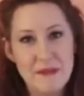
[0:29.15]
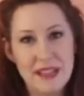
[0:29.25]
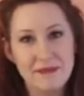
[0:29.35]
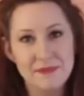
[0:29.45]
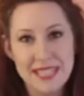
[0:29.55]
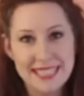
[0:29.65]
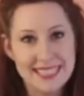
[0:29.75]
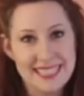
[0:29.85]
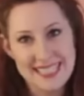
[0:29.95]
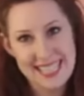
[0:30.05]
e forse
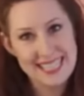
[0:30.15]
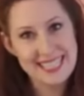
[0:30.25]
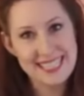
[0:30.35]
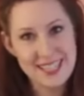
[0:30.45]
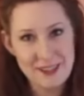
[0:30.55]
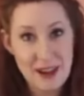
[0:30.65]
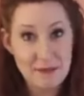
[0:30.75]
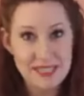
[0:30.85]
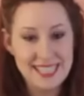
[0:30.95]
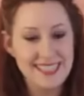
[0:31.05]
andremo su e
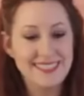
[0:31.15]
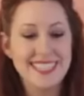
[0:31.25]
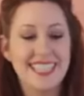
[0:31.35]
giù qui,